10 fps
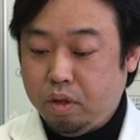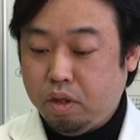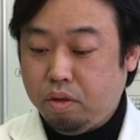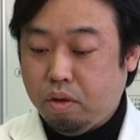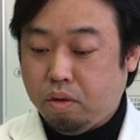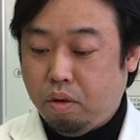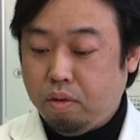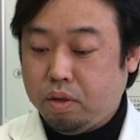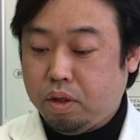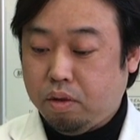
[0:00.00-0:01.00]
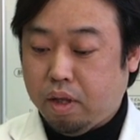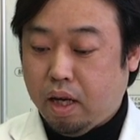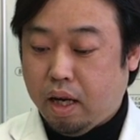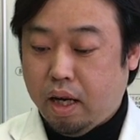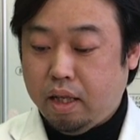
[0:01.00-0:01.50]
中国湖北省か
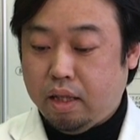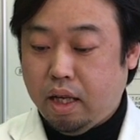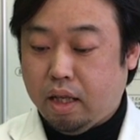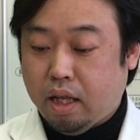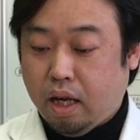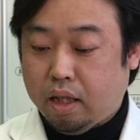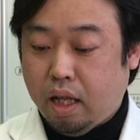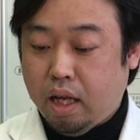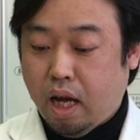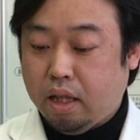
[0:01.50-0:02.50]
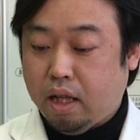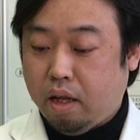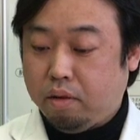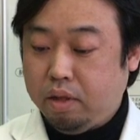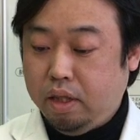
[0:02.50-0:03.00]
ら帰ってきた方に会った
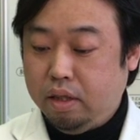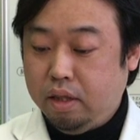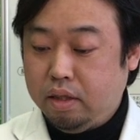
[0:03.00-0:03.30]
後に